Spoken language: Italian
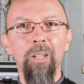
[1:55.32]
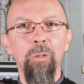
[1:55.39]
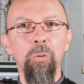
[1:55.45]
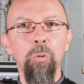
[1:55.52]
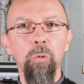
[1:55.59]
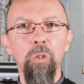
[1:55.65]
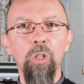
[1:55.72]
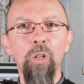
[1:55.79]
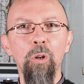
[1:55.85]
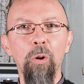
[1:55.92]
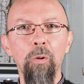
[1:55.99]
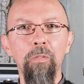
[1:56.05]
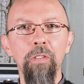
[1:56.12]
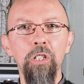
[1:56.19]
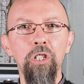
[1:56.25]
Tutti i
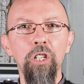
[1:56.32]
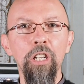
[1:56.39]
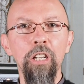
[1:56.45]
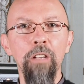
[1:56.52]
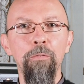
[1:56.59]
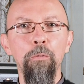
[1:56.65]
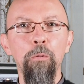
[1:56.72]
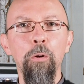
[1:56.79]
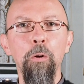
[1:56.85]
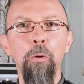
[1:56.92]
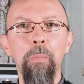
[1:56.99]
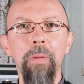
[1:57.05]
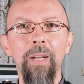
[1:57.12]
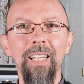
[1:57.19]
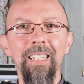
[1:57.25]
loro vicini
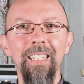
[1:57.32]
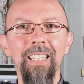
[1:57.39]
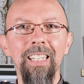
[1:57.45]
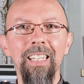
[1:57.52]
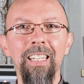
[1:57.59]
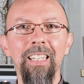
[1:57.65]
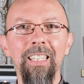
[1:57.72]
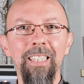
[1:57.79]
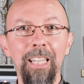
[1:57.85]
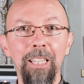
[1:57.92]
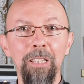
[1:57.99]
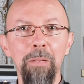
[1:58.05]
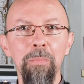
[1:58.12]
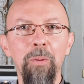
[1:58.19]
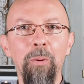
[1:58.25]
furono presi da
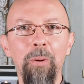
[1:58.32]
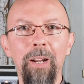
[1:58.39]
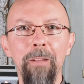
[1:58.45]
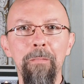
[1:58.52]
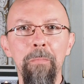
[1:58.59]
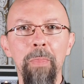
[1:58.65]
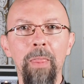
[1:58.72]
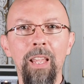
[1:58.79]
timore